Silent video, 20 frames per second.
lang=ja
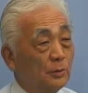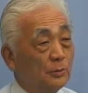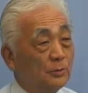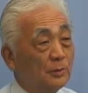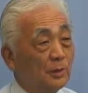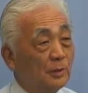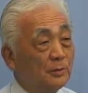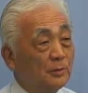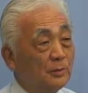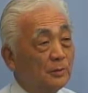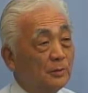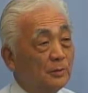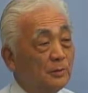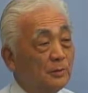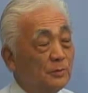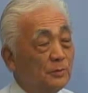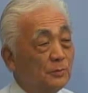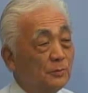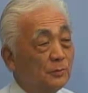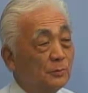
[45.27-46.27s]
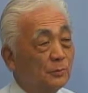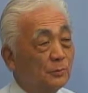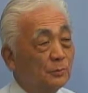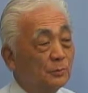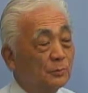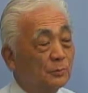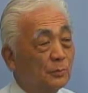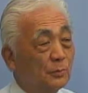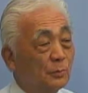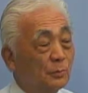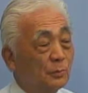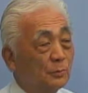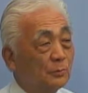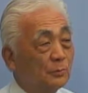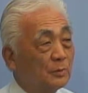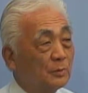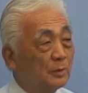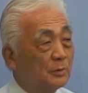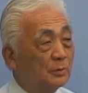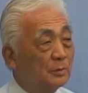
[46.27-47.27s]
ええー、大体
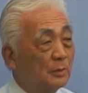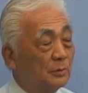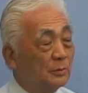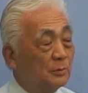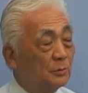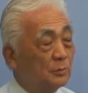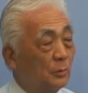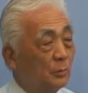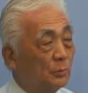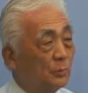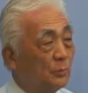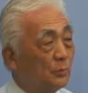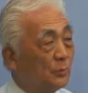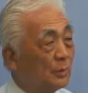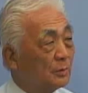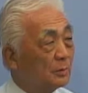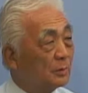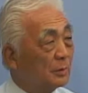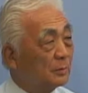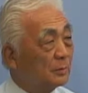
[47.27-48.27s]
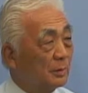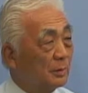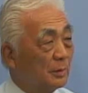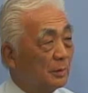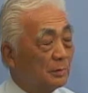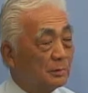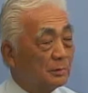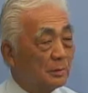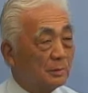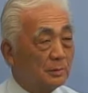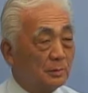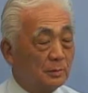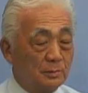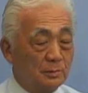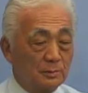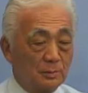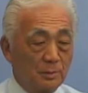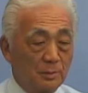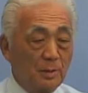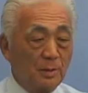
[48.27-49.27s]
25、6だったんで、ちょうど良かったんです
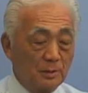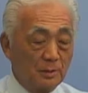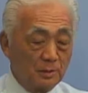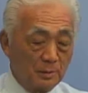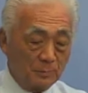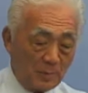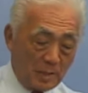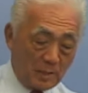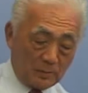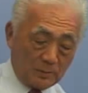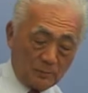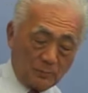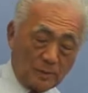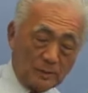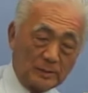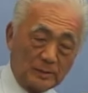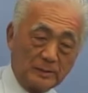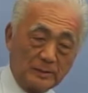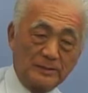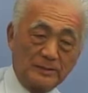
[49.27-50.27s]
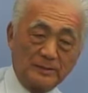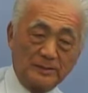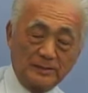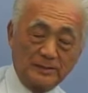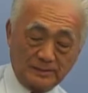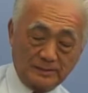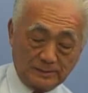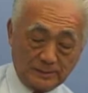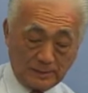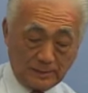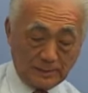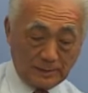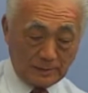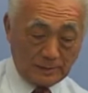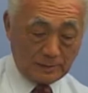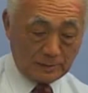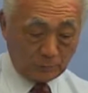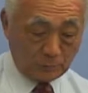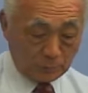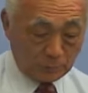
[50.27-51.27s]
かね、暑かったですかね、まあ、良かったで
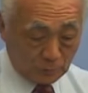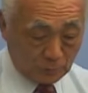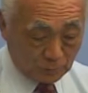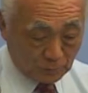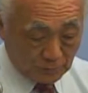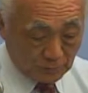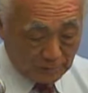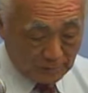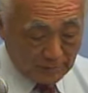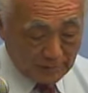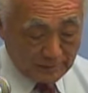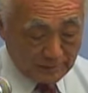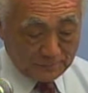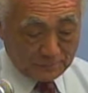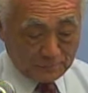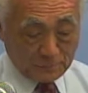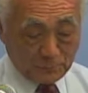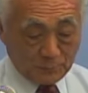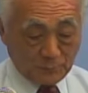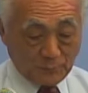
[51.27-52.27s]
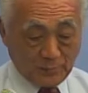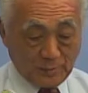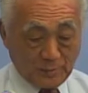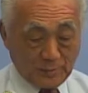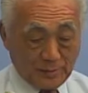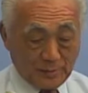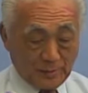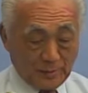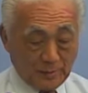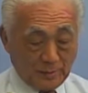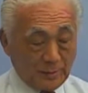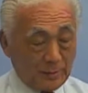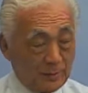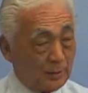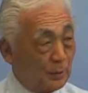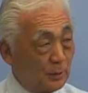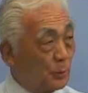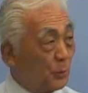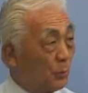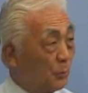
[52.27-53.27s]
す、えー。ということでね、
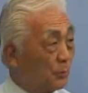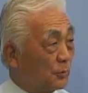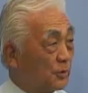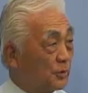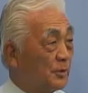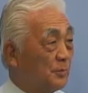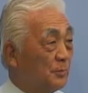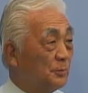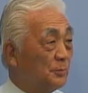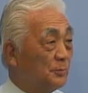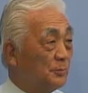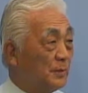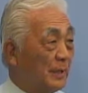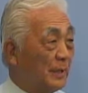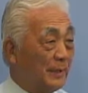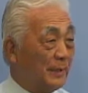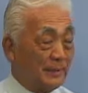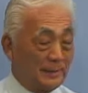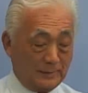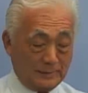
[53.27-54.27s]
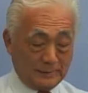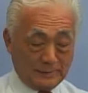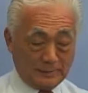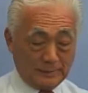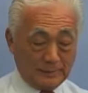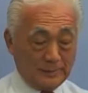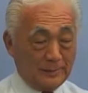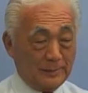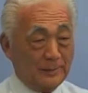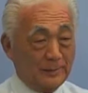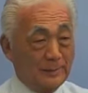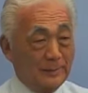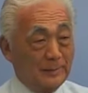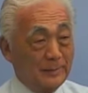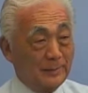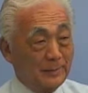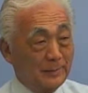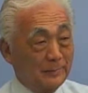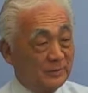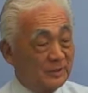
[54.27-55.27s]
えー、今日の新聞ね、
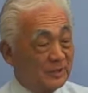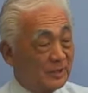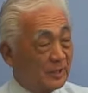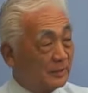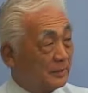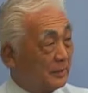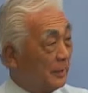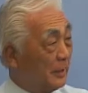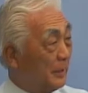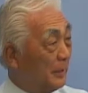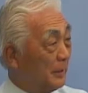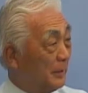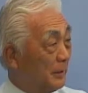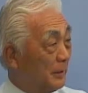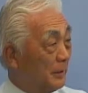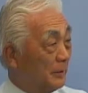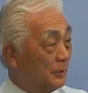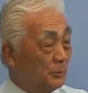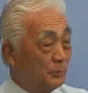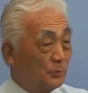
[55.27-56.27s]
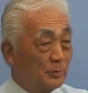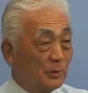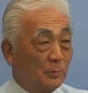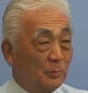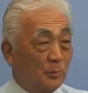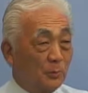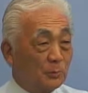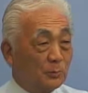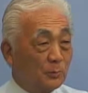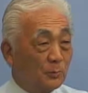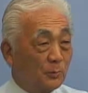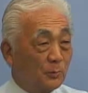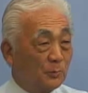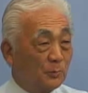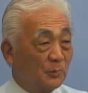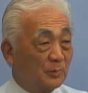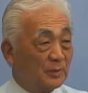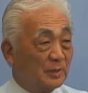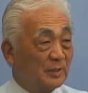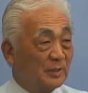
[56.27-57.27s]
ええー、家帰ってね、
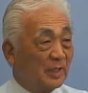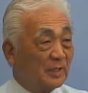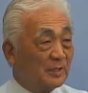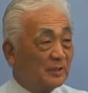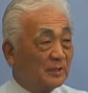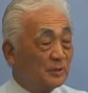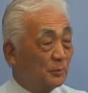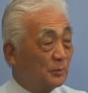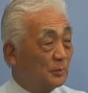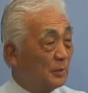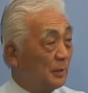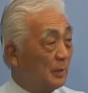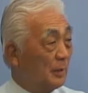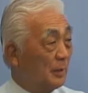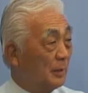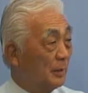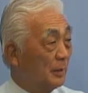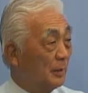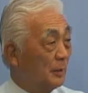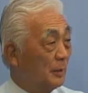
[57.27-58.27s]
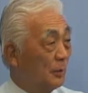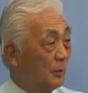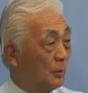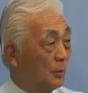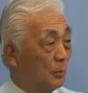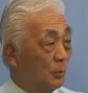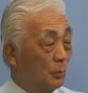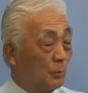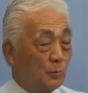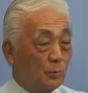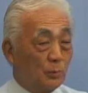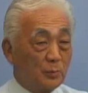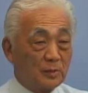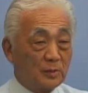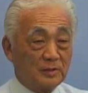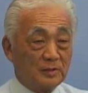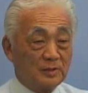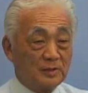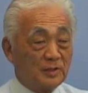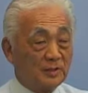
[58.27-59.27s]
床刊持ってこうと思って出しておいてね、
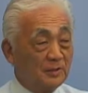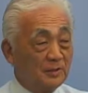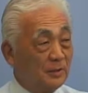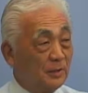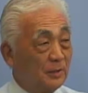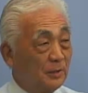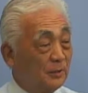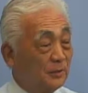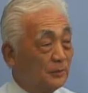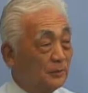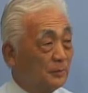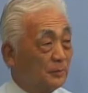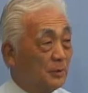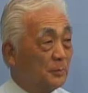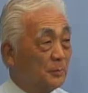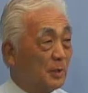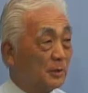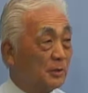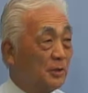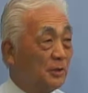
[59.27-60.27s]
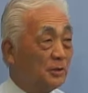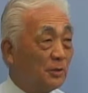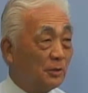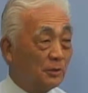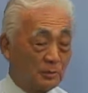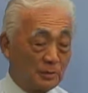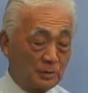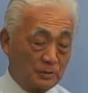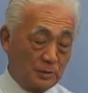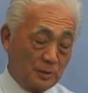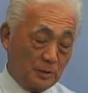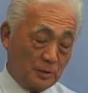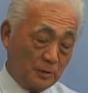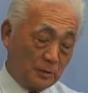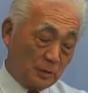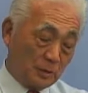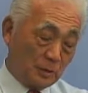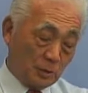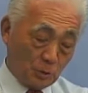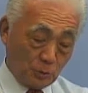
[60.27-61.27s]
コロコロ忘れてきちゃってね。で今聞い
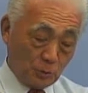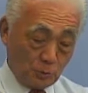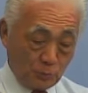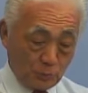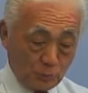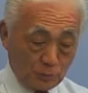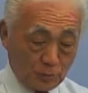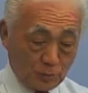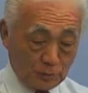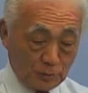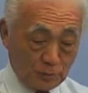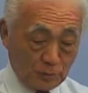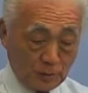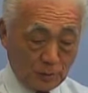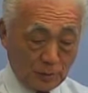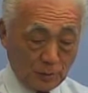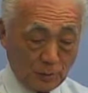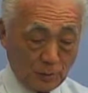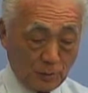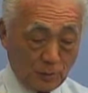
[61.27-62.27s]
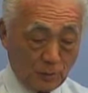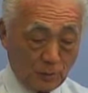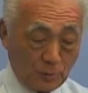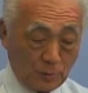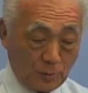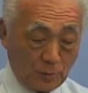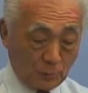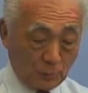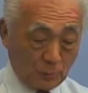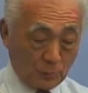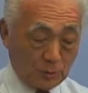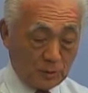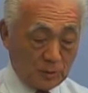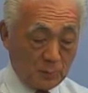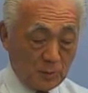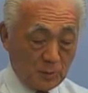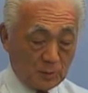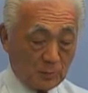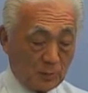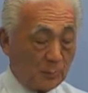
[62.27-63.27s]
たらですね有価にね
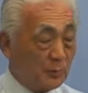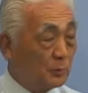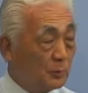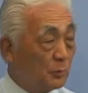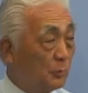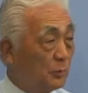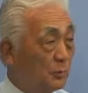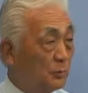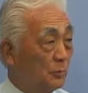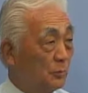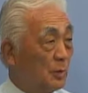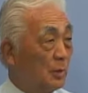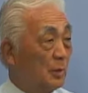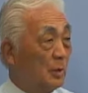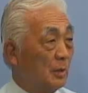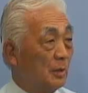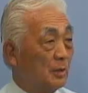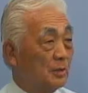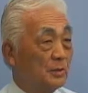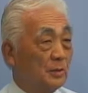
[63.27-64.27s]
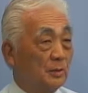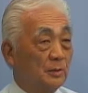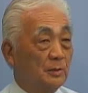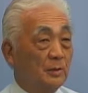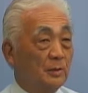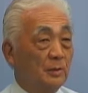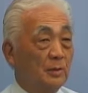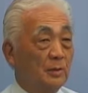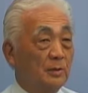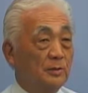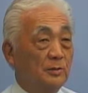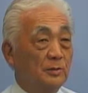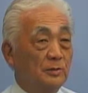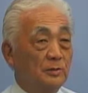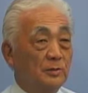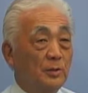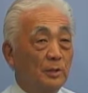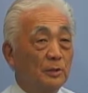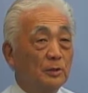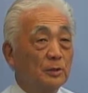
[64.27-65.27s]
あの一面で倍総理のなんか話
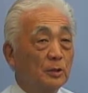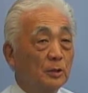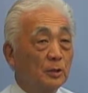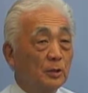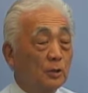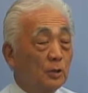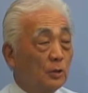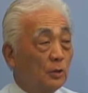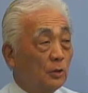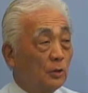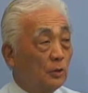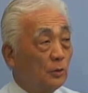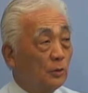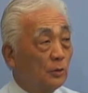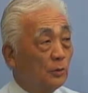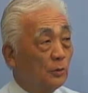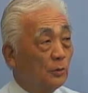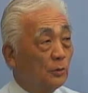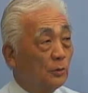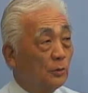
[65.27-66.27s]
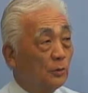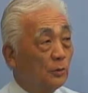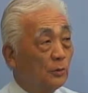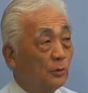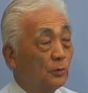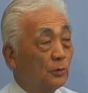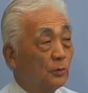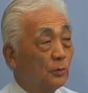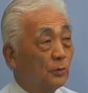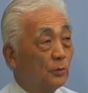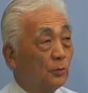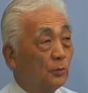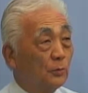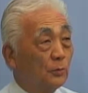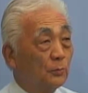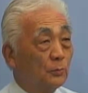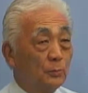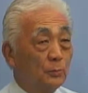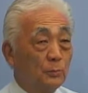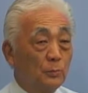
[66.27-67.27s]
が出たらしいですね、
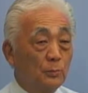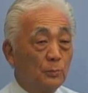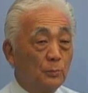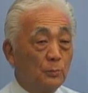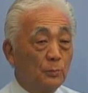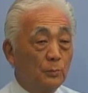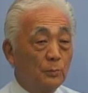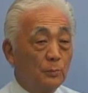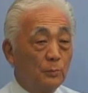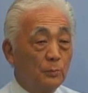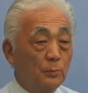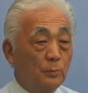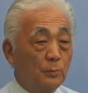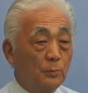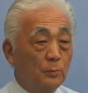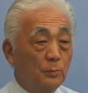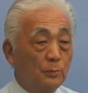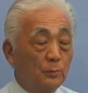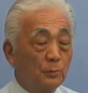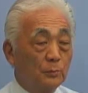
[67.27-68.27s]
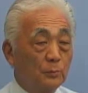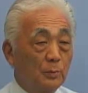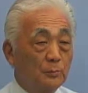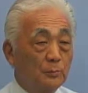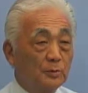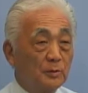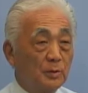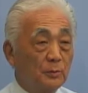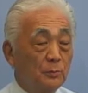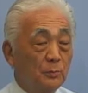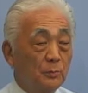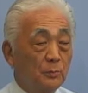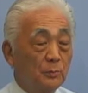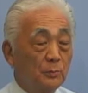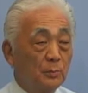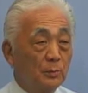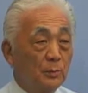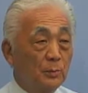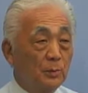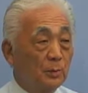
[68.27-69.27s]
えー、あの
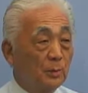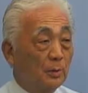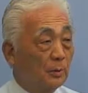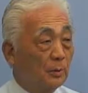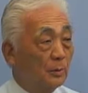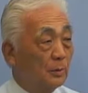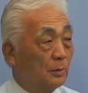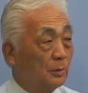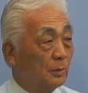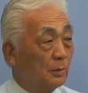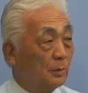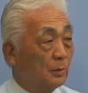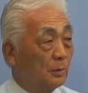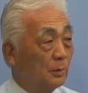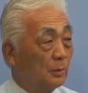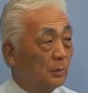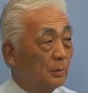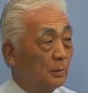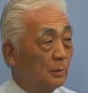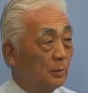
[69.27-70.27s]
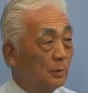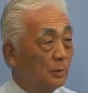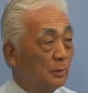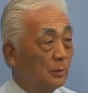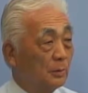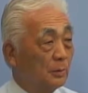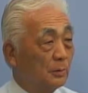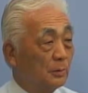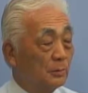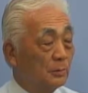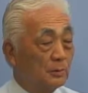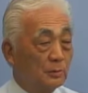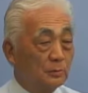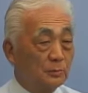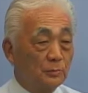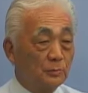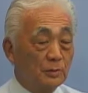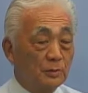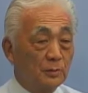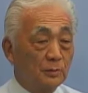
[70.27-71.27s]
トランプ大統領がね、
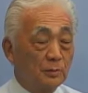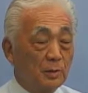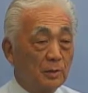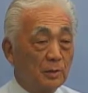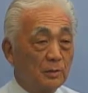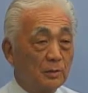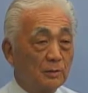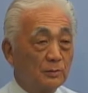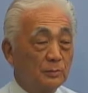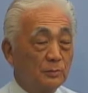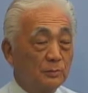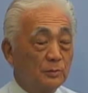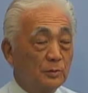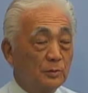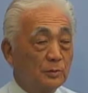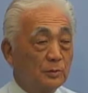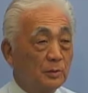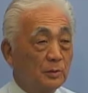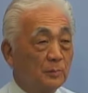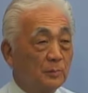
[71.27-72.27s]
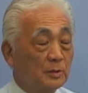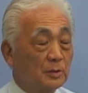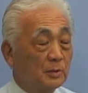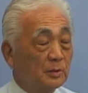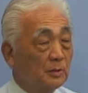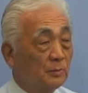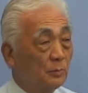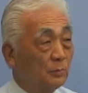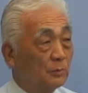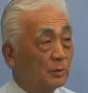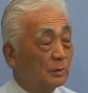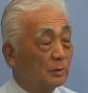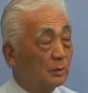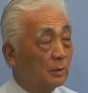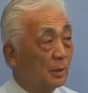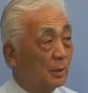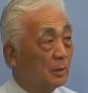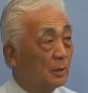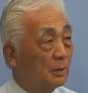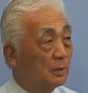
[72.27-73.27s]
えー、北朝鮮と会談するって言って、ま
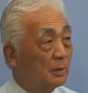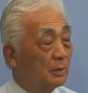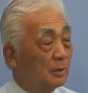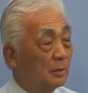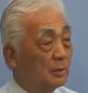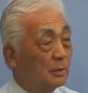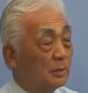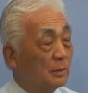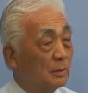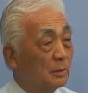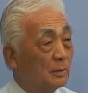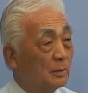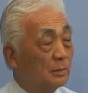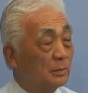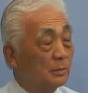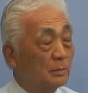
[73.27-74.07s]
た昨日になったら、